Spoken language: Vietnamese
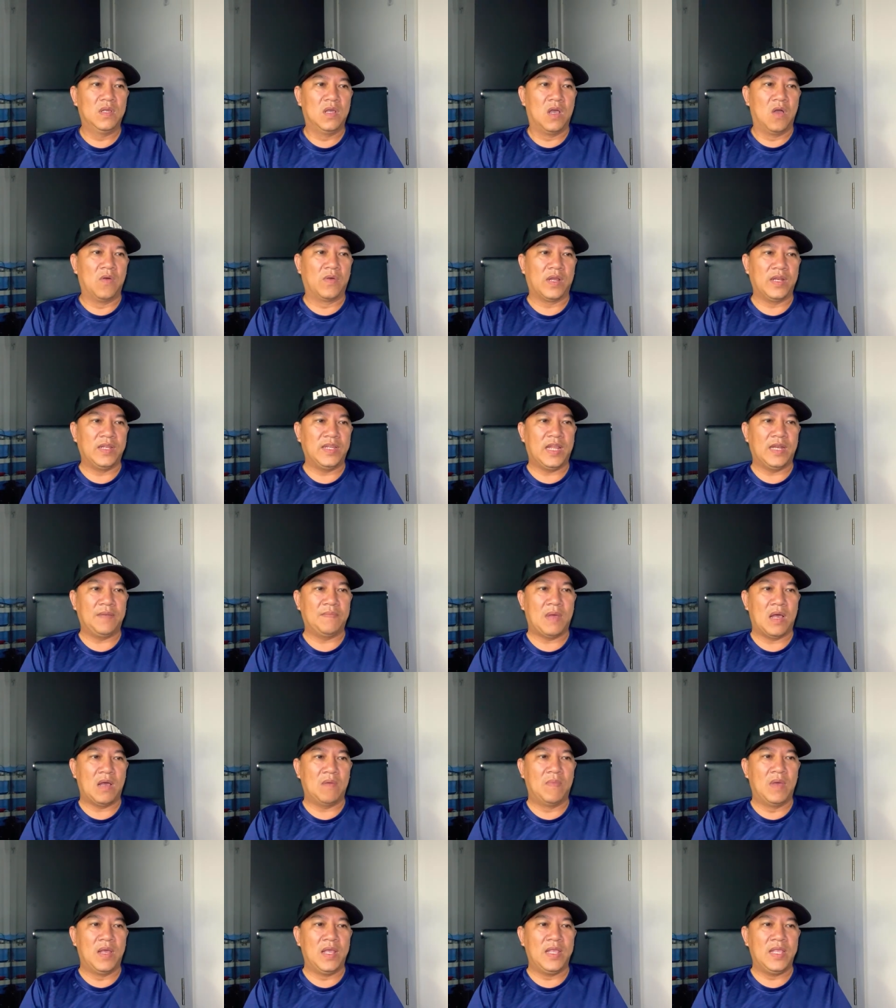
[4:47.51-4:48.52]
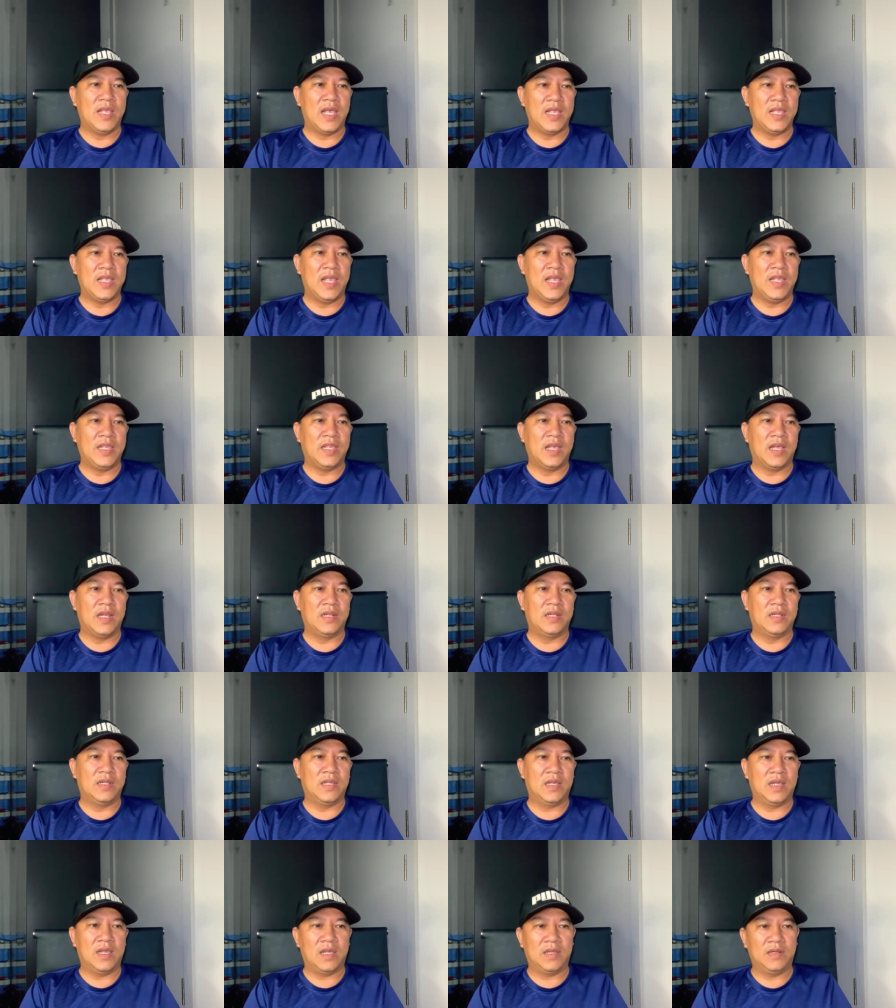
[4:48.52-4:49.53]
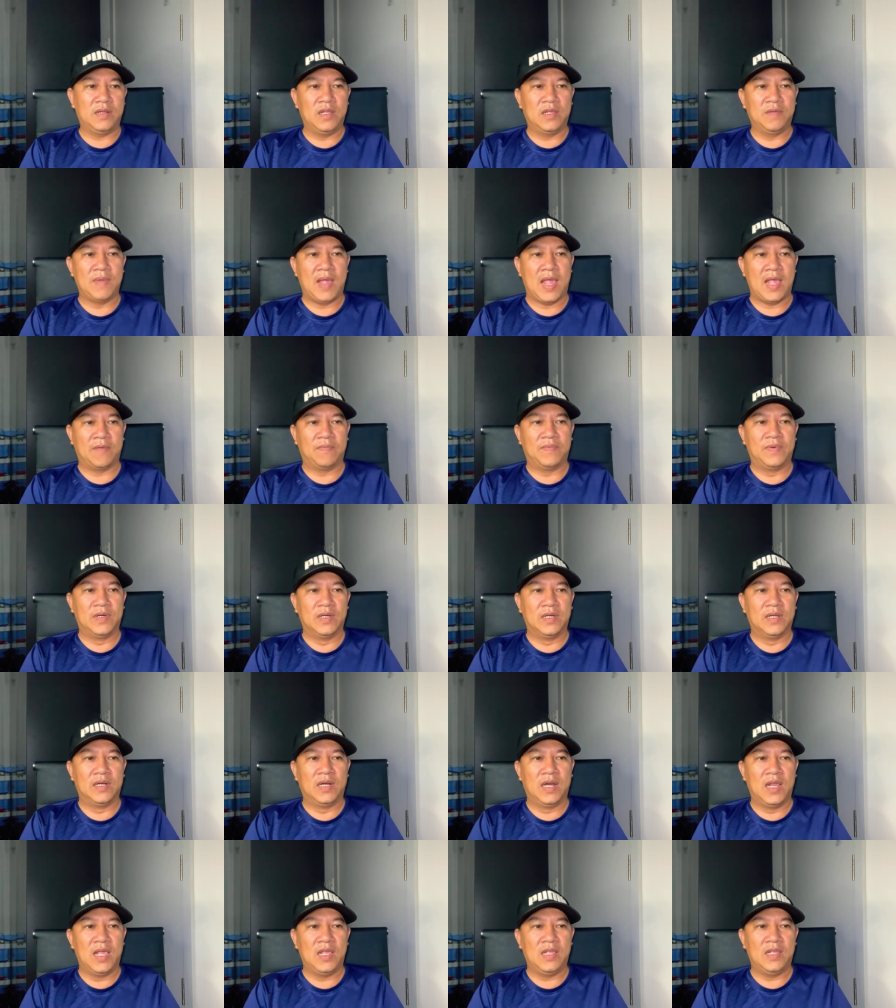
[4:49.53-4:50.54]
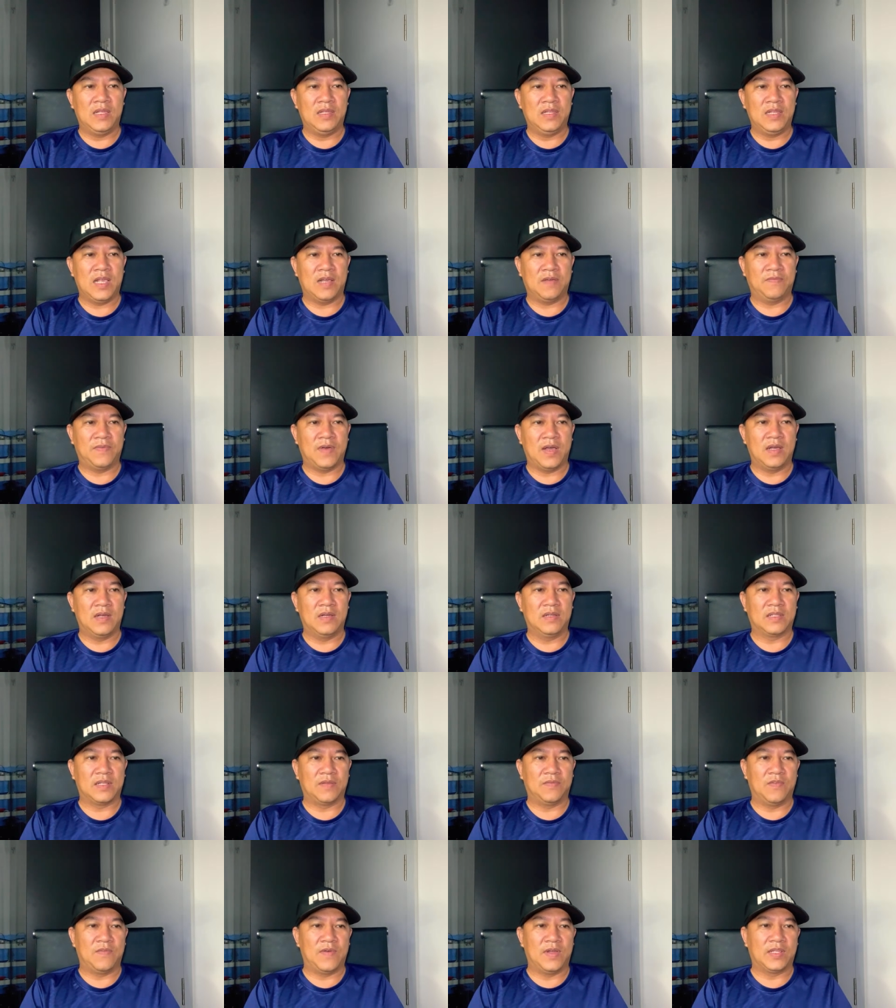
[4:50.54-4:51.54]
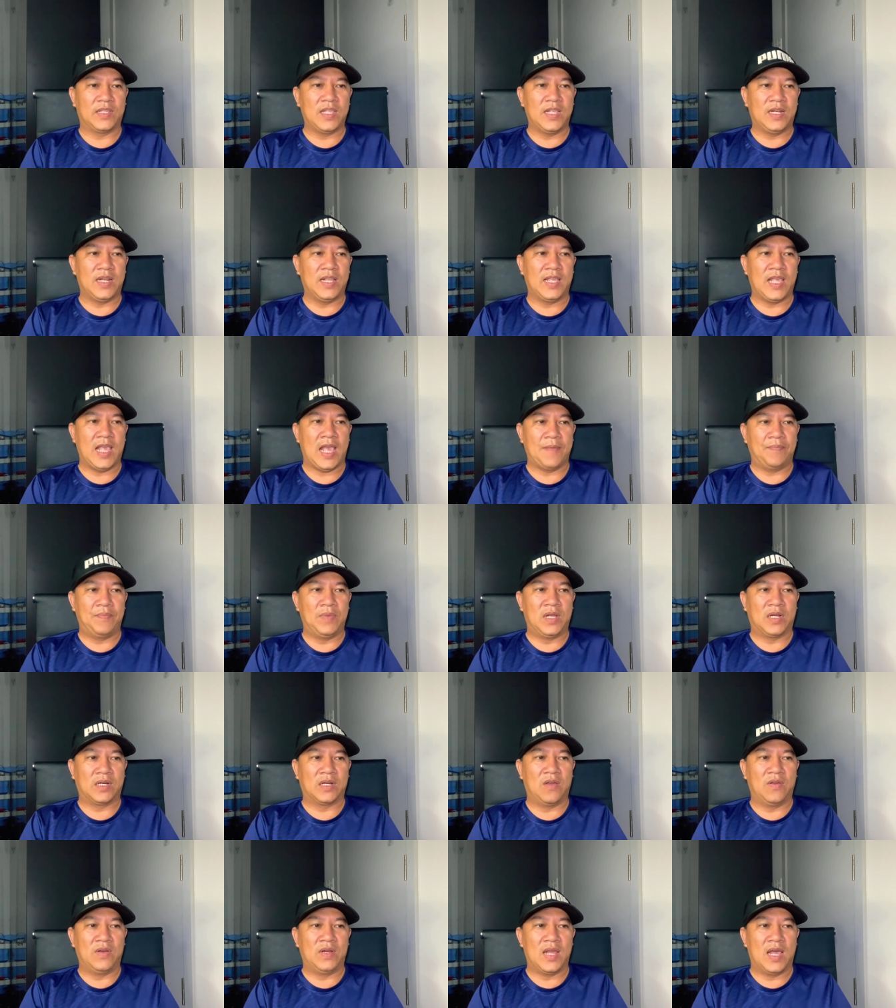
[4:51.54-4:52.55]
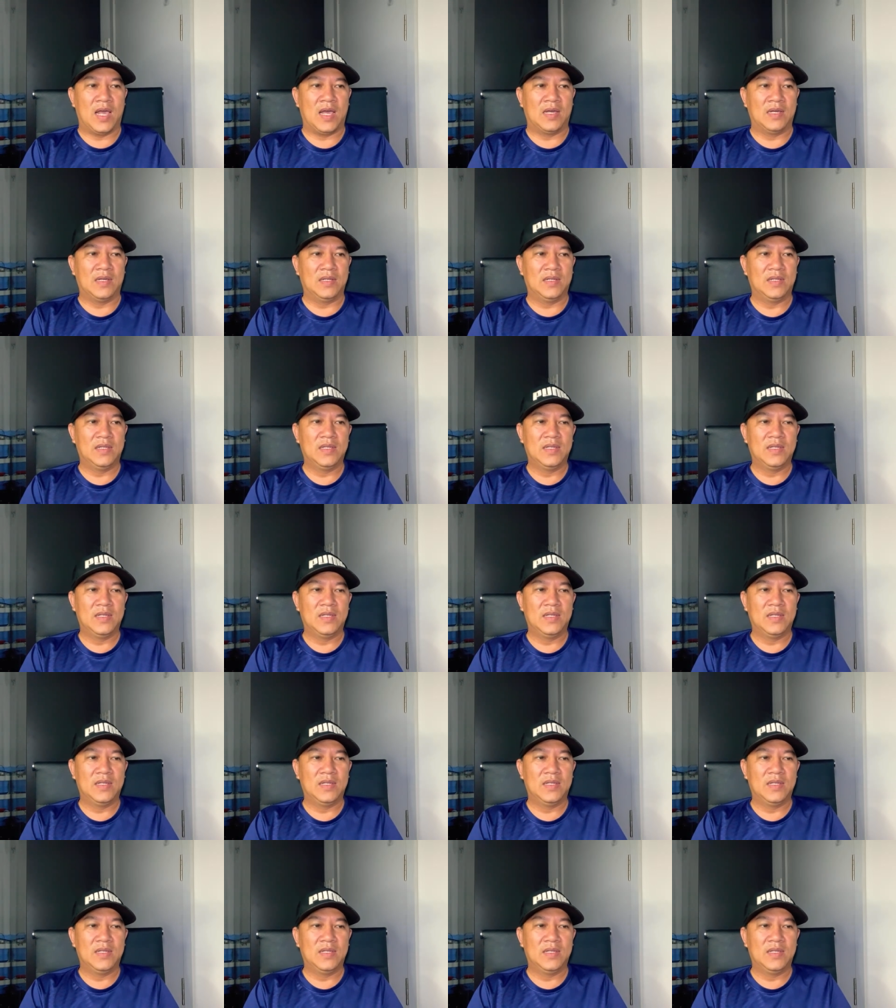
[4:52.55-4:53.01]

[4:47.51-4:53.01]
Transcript: hộ kinh doanh bao bì gia vị trên địa bàn phường Lê Văn Phấn thành phố Phan Thiết để gây áp lực đòi nợ